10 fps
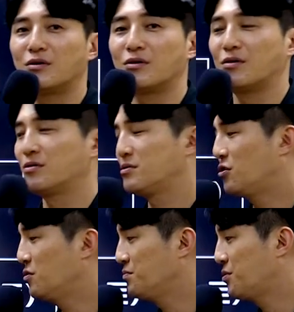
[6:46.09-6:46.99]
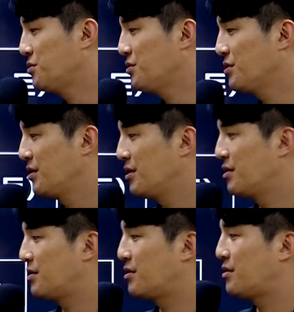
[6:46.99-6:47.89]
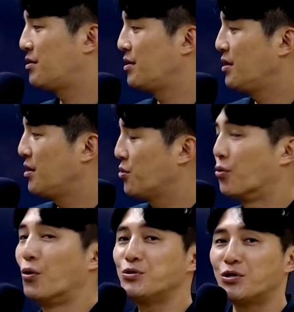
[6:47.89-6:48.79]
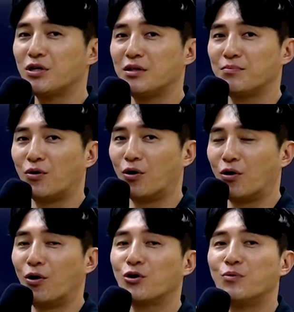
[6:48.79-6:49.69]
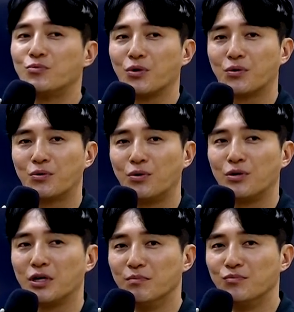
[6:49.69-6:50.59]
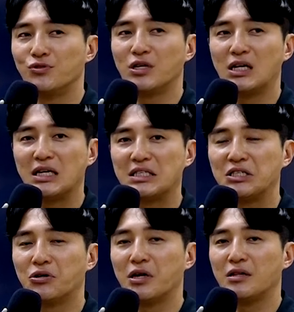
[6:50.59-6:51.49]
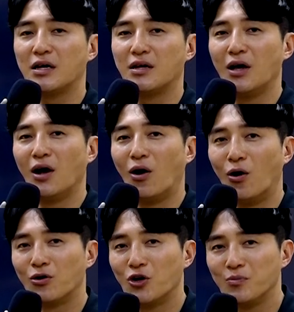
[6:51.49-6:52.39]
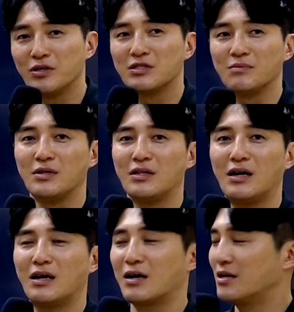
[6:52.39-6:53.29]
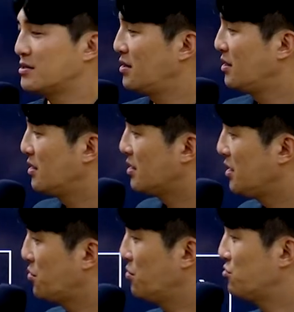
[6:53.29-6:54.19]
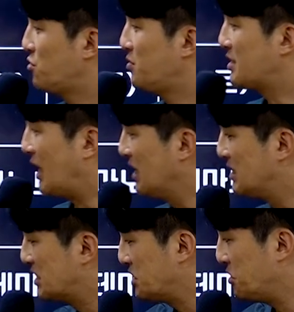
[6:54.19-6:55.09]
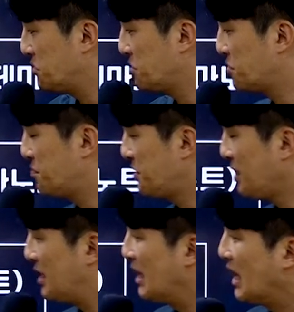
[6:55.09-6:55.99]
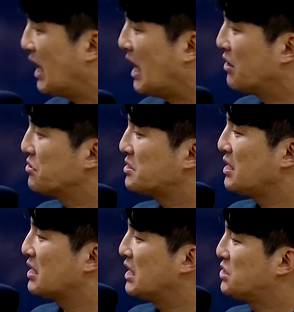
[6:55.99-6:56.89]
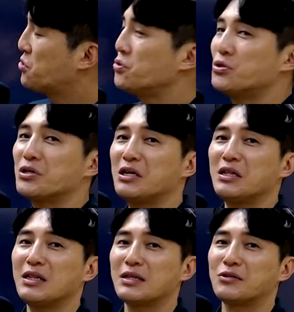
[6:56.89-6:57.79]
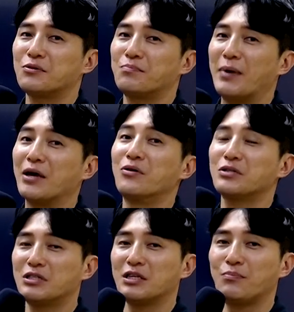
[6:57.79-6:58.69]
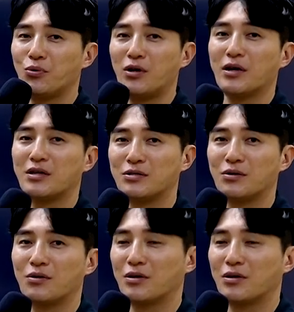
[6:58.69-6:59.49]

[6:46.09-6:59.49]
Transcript: 어, 처음 보는 어, 용어적인 뭐 어려움도 있고 인물이나 지역에 대한 어려움이 있습니다. 그래서 이론 수업을 잘 듣기 위해서는 여러분들이 한국사의 기초적인 좀 배경 지식이 필요하겠죠.